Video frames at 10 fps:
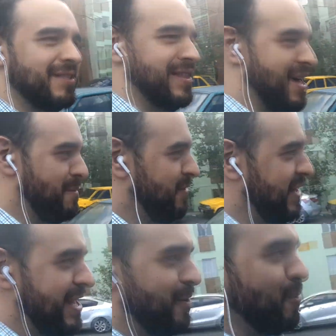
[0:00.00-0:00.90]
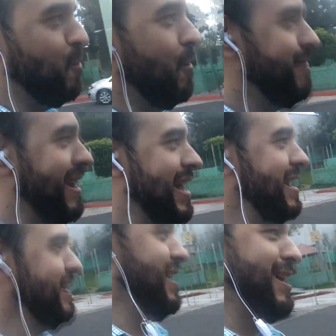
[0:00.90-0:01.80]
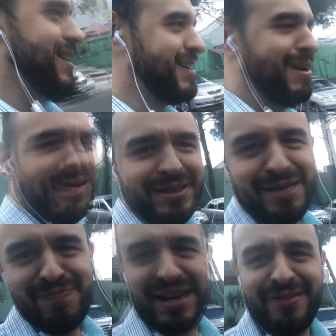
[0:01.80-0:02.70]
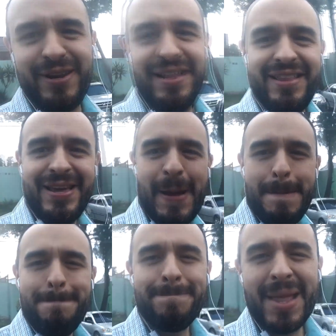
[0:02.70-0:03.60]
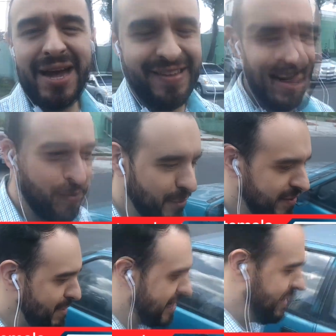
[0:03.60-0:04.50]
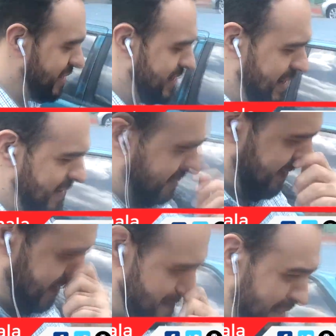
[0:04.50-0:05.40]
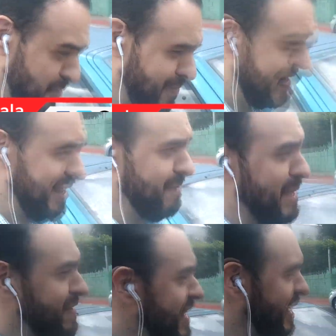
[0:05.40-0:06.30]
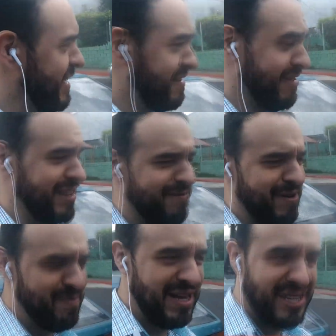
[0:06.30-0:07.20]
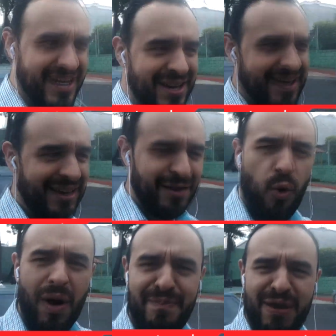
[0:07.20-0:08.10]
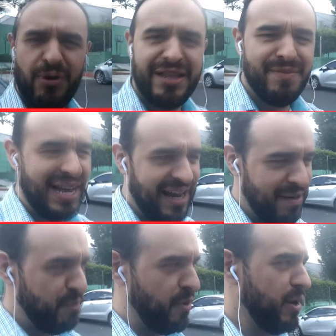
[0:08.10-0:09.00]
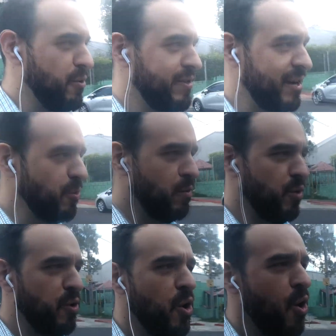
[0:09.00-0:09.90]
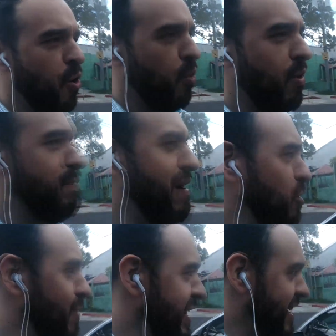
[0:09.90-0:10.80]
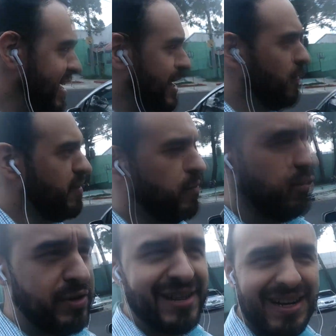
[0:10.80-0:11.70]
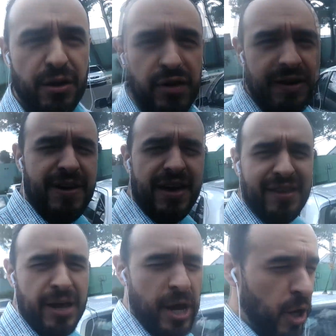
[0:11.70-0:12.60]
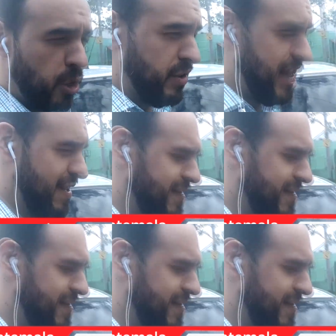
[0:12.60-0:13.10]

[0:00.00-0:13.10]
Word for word: Díganme este quién no jugó fila india, era realmente impresionante. Hasta la próxima, les invito para que me sigan a través de la fanpage. Es Juanpa Guatemala, ahí me pueden encontrar o como Juan Pablo Mata y los escuchen radiografías los días